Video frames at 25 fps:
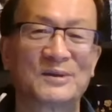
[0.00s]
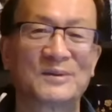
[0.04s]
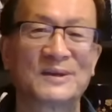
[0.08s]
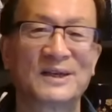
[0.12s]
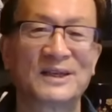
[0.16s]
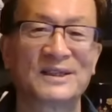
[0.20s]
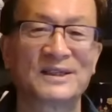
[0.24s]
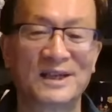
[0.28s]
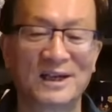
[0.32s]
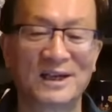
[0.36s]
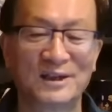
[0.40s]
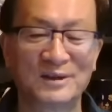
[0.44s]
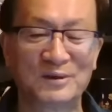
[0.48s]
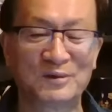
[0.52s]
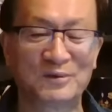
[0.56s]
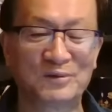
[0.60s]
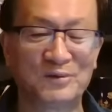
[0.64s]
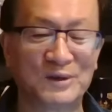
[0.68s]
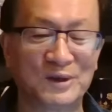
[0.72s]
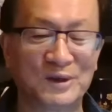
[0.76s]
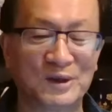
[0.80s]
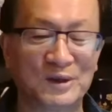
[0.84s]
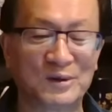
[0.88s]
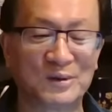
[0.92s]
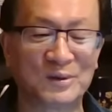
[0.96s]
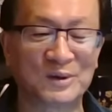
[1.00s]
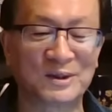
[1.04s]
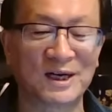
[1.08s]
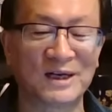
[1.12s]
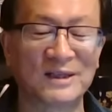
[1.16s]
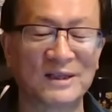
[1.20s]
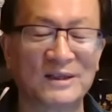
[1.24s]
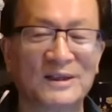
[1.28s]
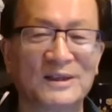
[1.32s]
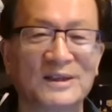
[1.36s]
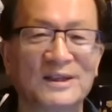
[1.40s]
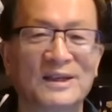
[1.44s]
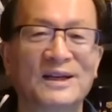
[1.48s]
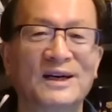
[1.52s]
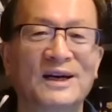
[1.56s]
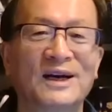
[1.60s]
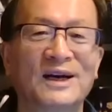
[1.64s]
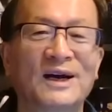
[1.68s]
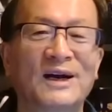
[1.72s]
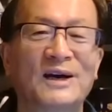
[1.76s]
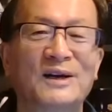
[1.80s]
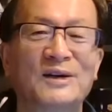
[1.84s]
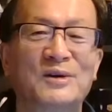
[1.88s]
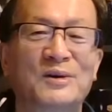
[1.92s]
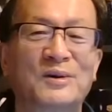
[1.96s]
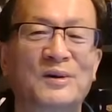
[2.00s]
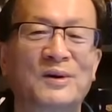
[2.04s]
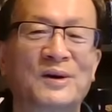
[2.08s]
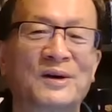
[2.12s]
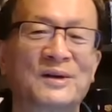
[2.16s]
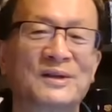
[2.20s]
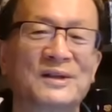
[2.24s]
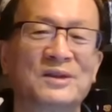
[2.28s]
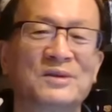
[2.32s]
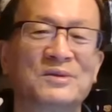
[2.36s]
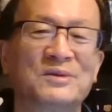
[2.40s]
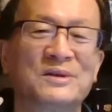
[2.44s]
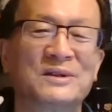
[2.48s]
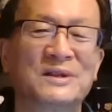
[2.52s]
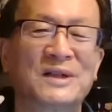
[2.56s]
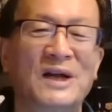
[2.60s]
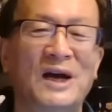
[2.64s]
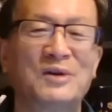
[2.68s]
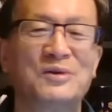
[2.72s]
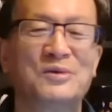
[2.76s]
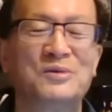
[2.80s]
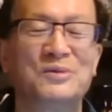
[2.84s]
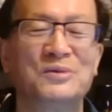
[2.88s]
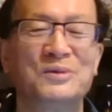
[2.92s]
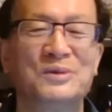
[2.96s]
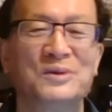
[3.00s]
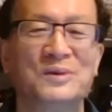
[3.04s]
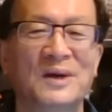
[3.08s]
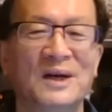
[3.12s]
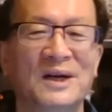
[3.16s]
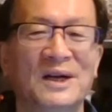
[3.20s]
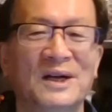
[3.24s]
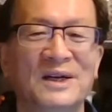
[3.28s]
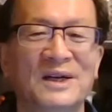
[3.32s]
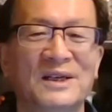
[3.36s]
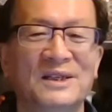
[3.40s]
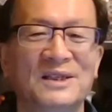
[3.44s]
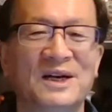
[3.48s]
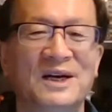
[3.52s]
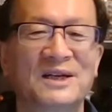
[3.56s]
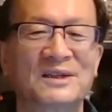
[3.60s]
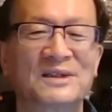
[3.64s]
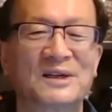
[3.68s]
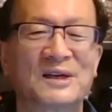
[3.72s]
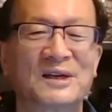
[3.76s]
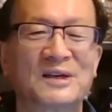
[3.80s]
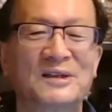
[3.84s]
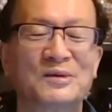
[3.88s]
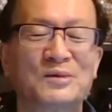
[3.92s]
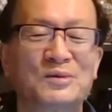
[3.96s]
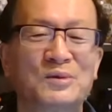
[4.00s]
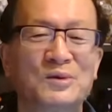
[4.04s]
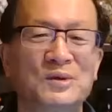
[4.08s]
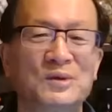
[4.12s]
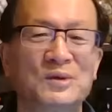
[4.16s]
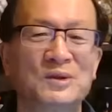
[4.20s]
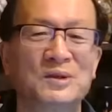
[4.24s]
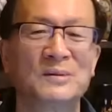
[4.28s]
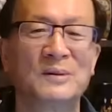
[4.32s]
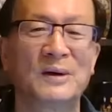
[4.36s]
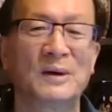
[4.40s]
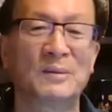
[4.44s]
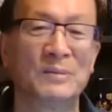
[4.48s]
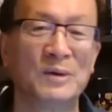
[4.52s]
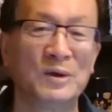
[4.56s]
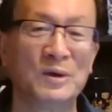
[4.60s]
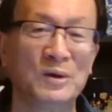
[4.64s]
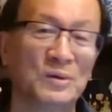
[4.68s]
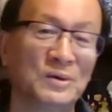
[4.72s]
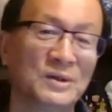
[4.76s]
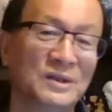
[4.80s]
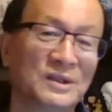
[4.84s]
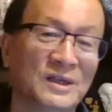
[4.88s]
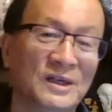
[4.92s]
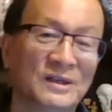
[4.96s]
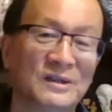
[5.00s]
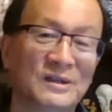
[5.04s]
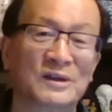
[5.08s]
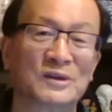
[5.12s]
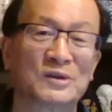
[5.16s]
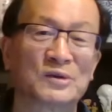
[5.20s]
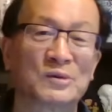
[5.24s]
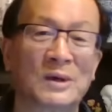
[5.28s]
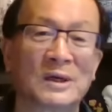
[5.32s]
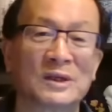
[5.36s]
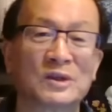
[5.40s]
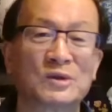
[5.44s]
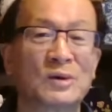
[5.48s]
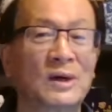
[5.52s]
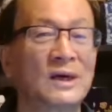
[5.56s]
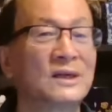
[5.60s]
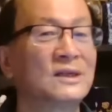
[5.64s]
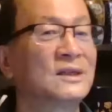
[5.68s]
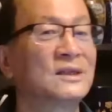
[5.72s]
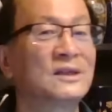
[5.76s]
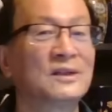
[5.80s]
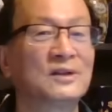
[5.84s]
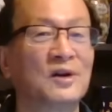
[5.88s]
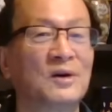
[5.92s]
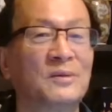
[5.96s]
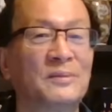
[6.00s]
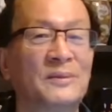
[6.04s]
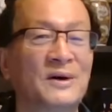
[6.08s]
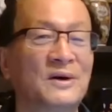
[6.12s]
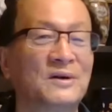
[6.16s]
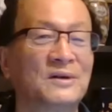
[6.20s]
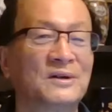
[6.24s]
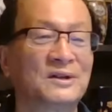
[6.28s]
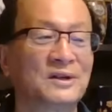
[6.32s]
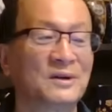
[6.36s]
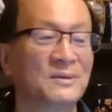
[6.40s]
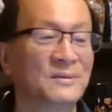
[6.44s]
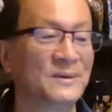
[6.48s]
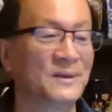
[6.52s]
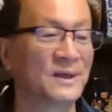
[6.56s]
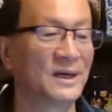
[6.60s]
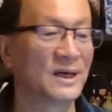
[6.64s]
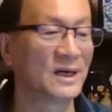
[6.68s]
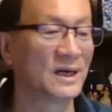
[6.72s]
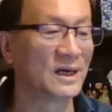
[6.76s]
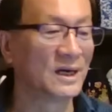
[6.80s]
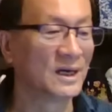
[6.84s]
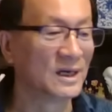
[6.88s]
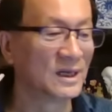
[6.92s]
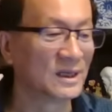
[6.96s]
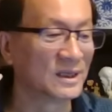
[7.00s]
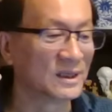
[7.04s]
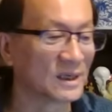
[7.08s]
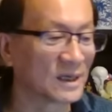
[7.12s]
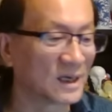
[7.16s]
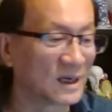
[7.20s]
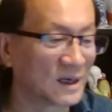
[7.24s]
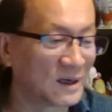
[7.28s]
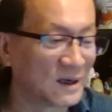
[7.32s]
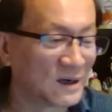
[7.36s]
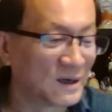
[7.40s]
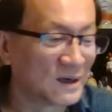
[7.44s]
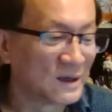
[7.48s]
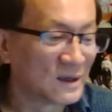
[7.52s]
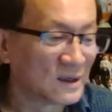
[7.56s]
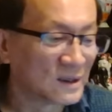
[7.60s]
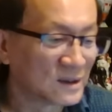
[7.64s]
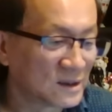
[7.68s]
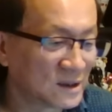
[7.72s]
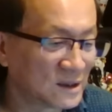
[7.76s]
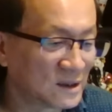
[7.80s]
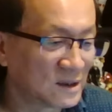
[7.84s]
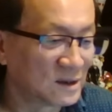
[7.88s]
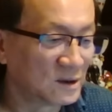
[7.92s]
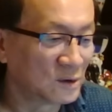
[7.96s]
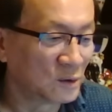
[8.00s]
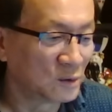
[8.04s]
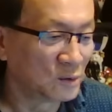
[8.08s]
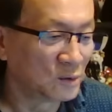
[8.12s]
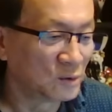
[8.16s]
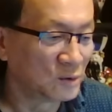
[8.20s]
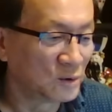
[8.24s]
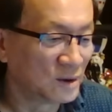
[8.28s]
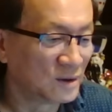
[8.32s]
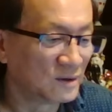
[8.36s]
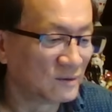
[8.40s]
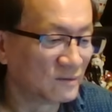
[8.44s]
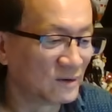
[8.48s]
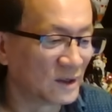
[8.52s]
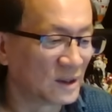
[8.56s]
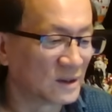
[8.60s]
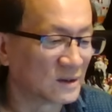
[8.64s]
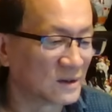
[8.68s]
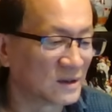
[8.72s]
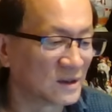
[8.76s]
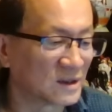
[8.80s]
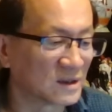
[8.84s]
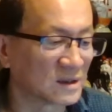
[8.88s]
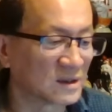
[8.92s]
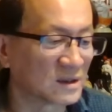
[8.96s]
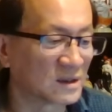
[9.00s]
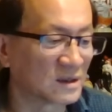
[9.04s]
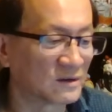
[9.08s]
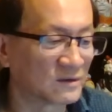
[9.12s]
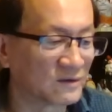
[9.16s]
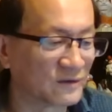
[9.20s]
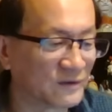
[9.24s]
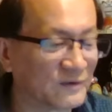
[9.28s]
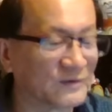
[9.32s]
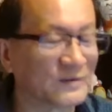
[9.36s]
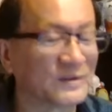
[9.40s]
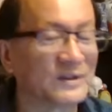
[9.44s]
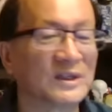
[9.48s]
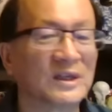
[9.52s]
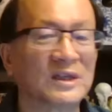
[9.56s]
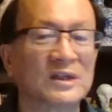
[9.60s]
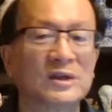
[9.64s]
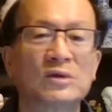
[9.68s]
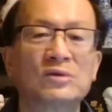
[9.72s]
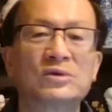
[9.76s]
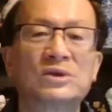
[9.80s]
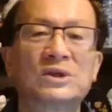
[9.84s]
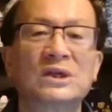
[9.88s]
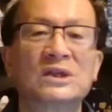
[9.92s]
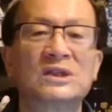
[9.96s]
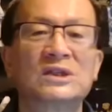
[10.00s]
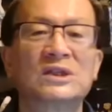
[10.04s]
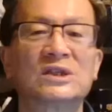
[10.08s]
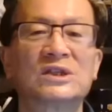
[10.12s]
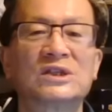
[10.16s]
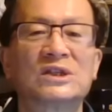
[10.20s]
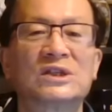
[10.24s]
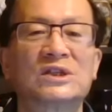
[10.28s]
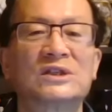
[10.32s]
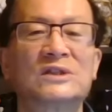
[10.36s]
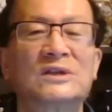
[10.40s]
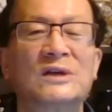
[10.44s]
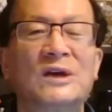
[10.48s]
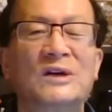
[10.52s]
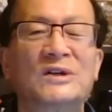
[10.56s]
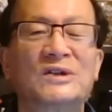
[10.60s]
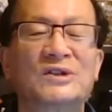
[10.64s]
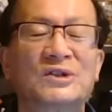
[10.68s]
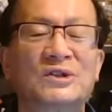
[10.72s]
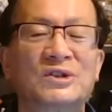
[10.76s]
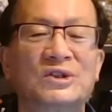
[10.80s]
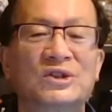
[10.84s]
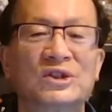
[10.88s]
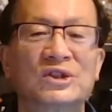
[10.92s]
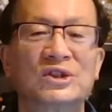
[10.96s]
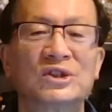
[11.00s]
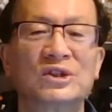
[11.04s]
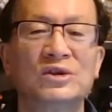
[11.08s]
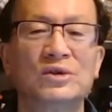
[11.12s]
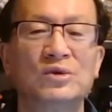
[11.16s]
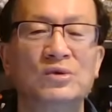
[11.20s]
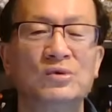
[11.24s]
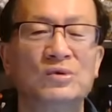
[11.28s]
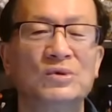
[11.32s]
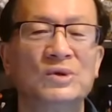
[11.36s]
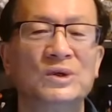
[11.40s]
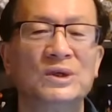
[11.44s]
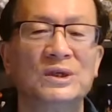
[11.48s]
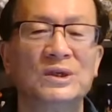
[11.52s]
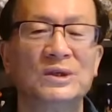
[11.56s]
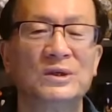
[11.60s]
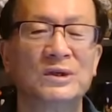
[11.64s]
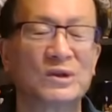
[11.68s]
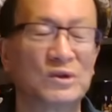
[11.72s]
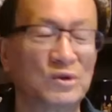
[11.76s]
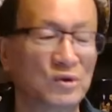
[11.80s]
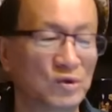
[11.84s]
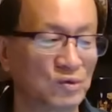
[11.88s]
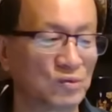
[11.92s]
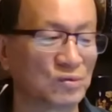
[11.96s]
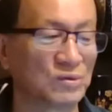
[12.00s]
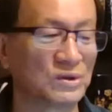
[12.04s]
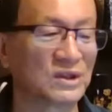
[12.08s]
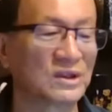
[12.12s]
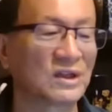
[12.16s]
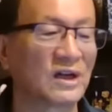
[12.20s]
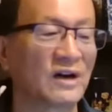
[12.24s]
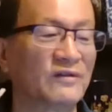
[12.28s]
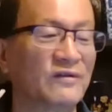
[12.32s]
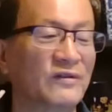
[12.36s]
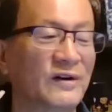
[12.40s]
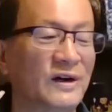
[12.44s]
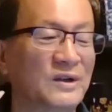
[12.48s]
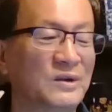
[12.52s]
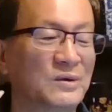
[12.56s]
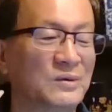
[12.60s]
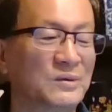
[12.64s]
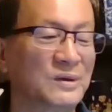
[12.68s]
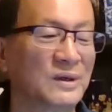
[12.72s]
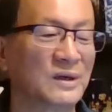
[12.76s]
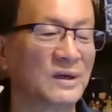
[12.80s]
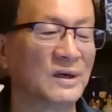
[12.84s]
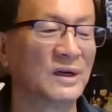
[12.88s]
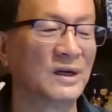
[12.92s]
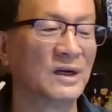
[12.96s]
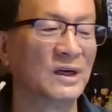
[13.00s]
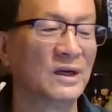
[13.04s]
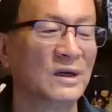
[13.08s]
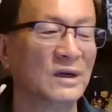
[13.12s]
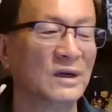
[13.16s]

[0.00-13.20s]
是不是？你看这武警都站在那来喊口号，那都是打忽悠。一二三四五六七八，没有现场抓，抓的是早报了，对不对？你看，自由军为此事负责，因为这次事件是自由军一个组织他发动的，